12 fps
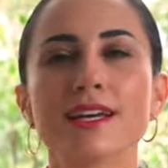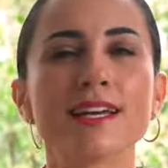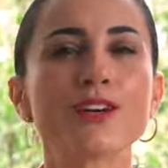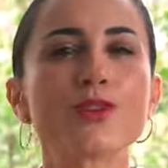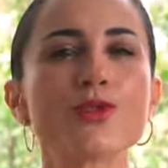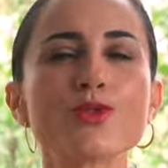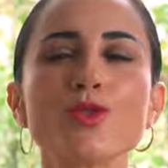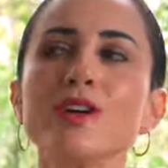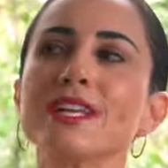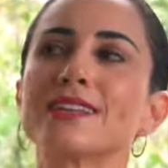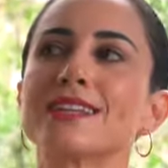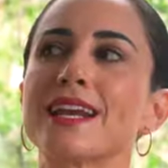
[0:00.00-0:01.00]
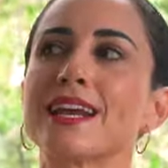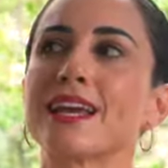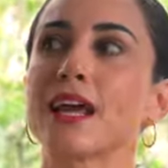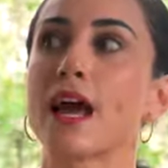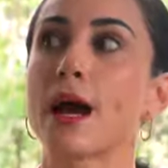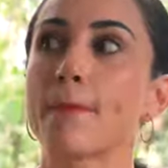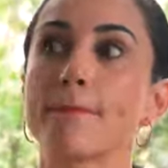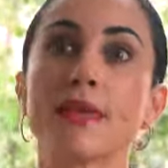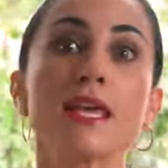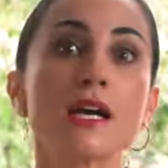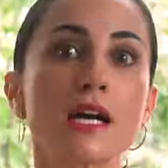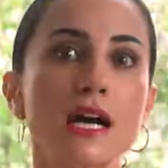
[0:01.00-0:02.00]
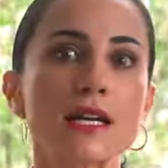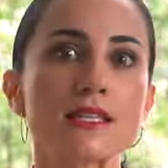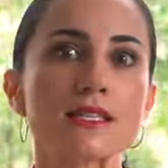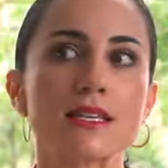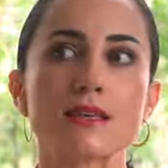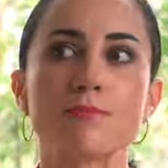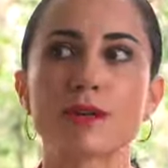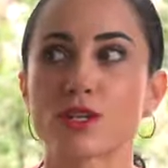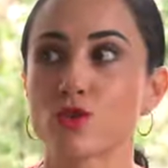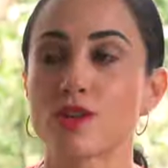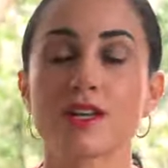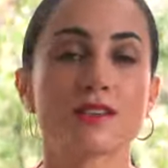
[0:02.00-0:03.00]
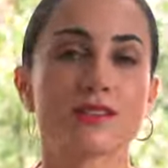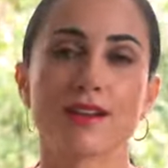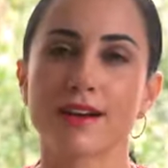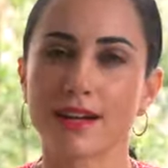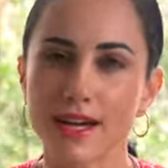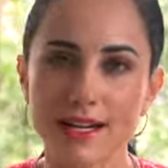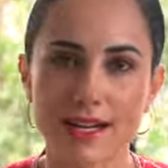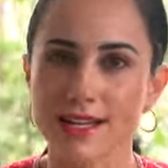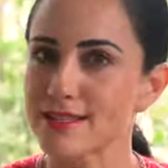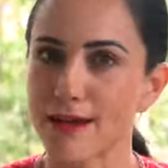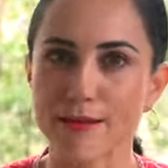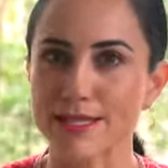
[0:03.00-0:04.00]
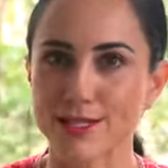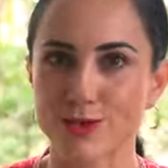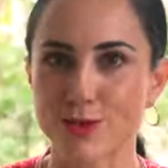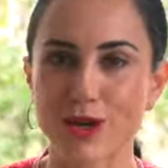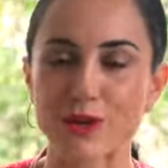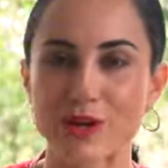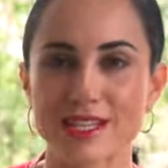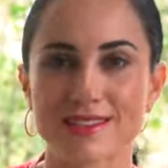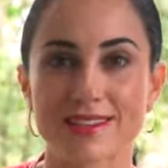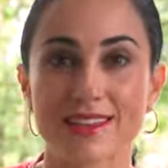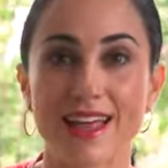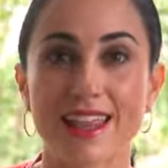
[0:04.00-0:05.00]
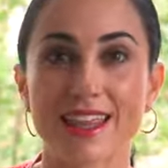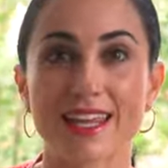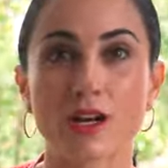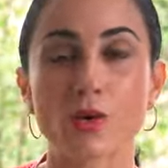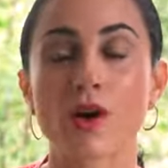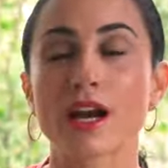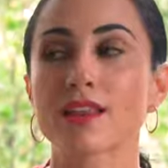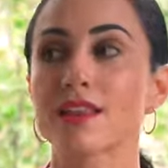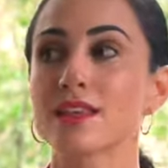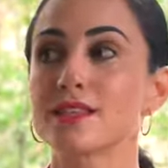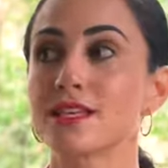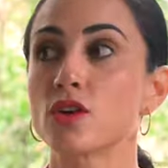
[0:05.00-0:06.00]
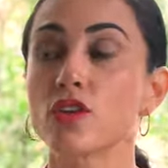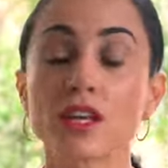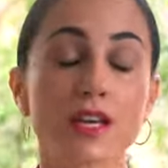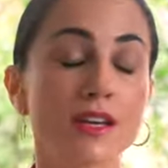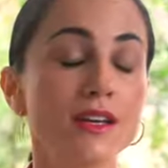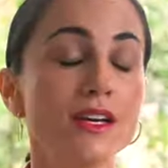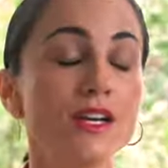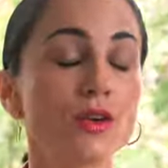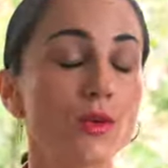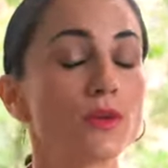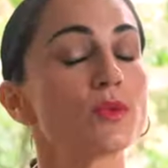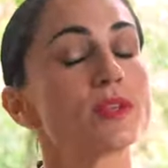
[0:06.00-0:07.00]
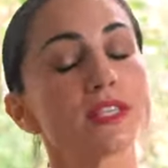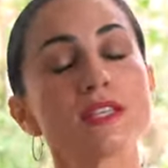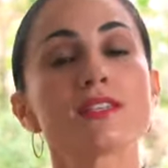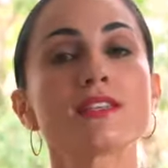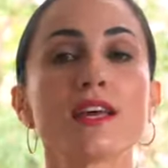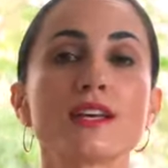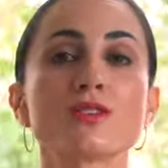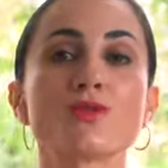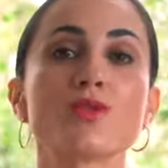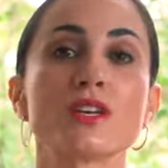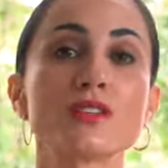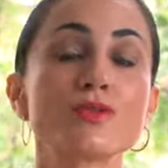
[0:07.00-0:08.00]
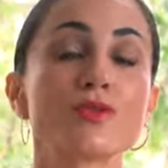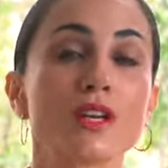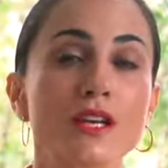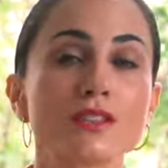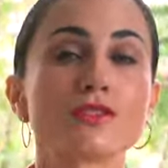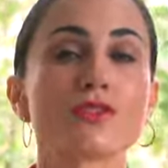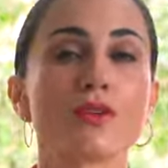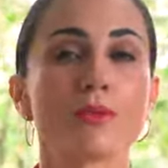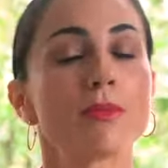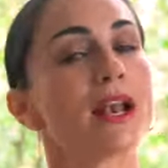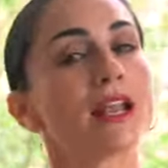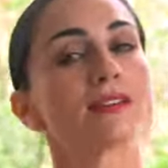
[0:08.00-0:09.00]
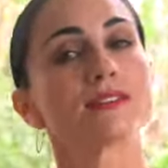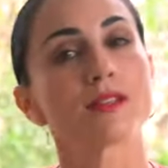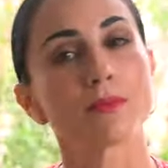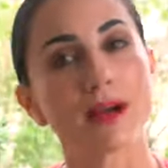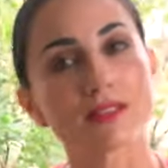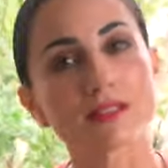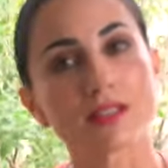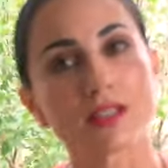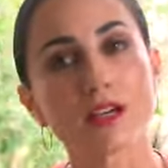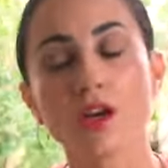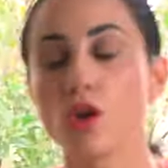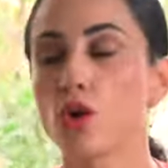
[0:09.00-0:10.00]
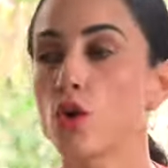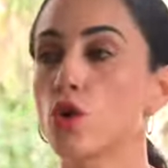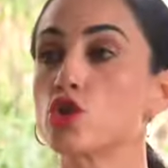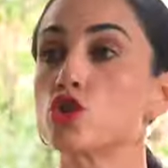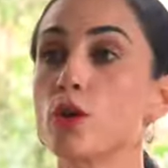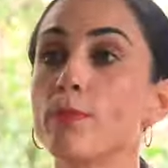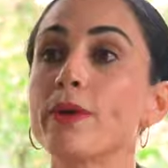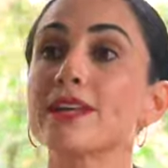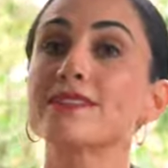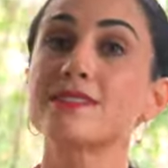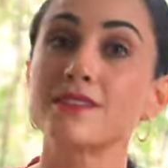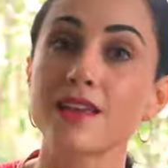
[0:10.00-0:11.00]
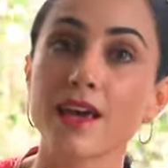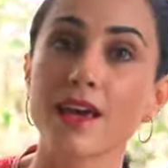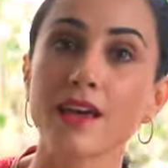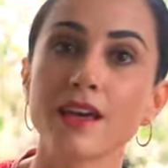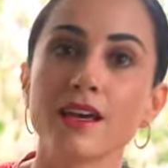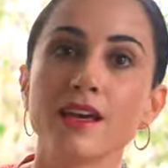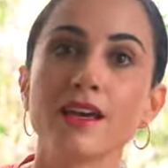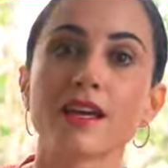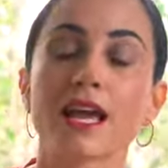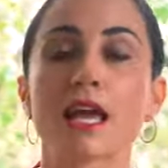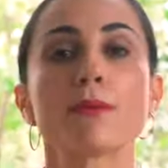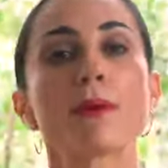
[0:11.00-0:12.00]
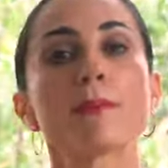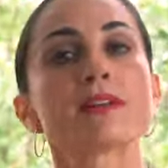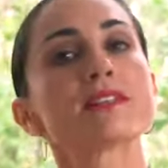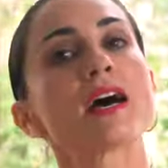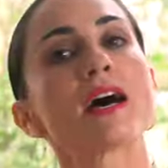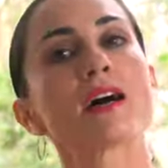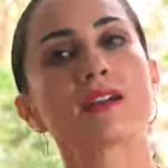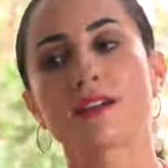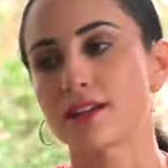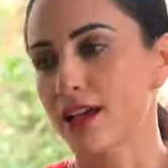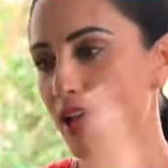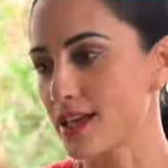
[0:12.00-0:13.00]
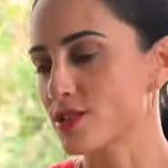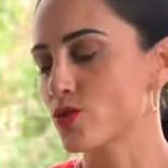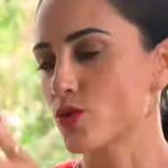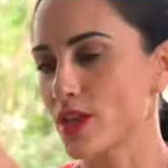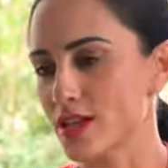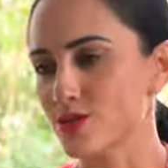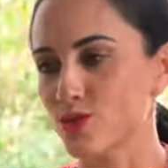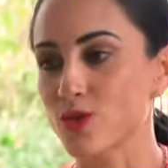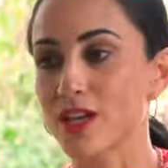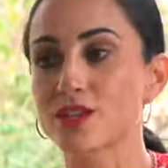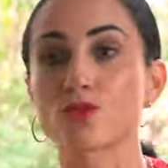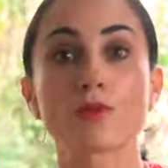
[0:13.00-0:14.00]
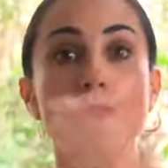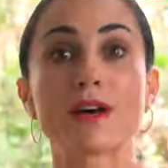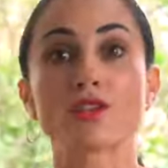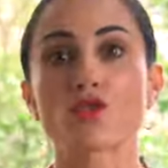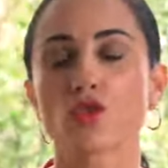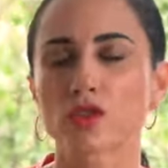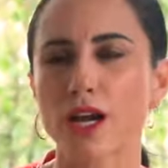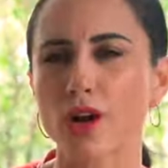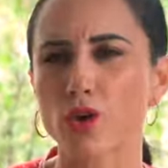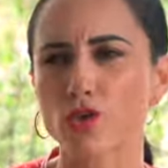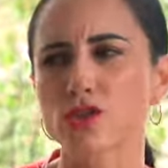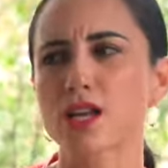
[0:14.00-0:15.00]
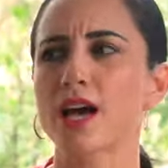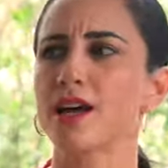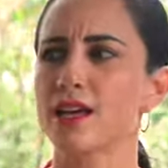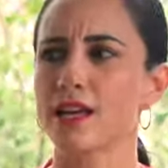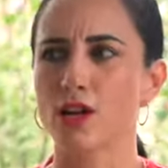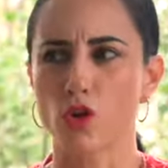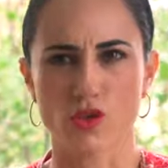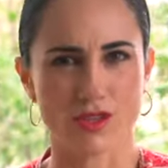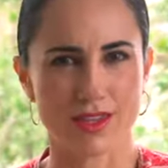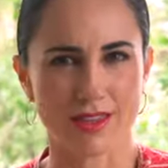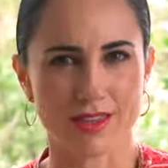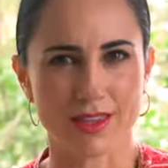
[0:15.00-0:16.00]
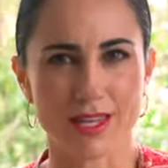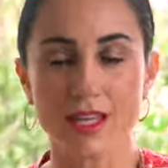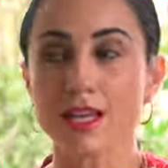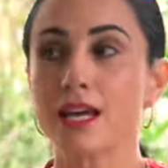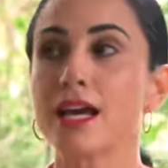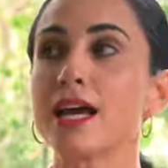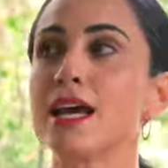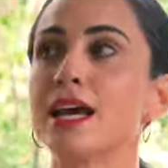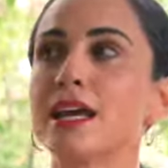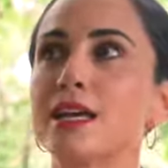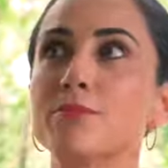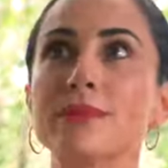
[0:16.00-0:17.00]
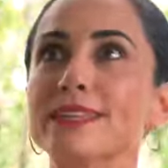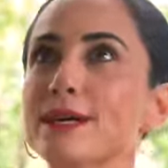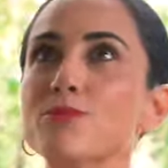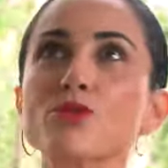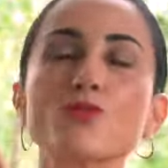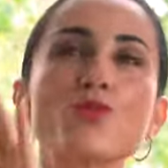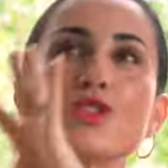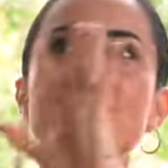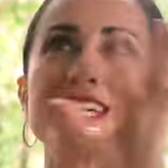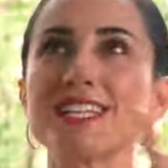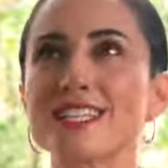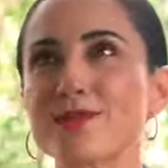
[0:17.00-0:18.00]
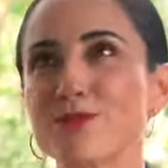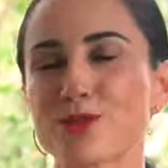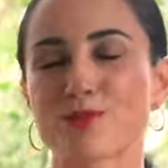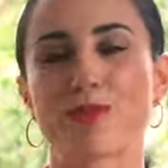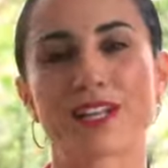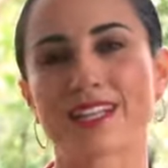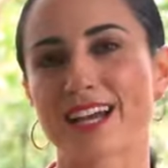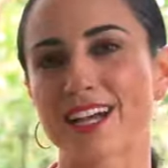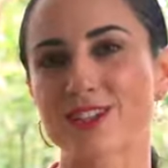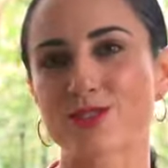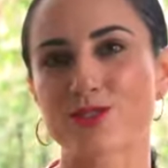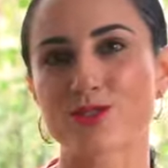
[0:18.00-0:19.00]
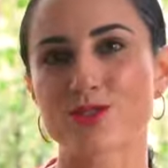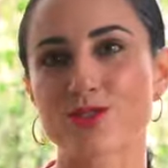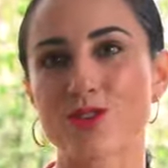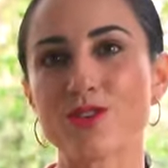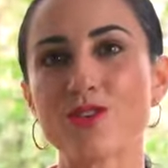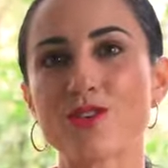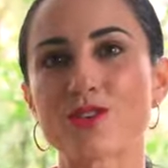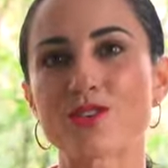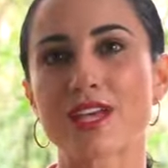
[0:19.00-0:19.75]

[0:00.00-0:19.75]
Incluso entre amigas y personas cercanas a veces no hay honestidad, en lugar de decir, oye, cuando hiciste esto y esto y esto, me lastimaste, o yo pensé que iba a pasar esto y esto y esto y pasó otra cosa y lo sentí inventamos muchísimos pretextos, ¿no?